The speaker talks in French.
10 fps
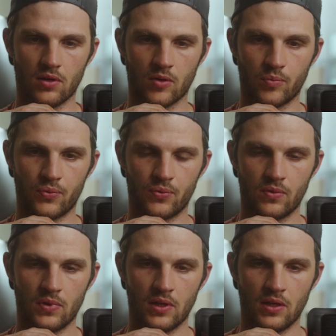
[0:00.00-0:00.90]
Hop.
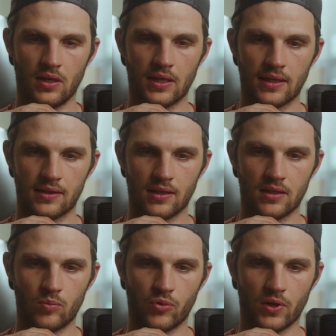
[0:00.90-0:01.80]
Et un
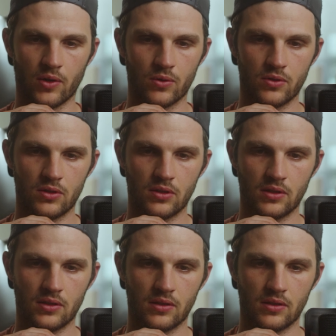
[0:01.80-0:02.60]
dernier pour la route.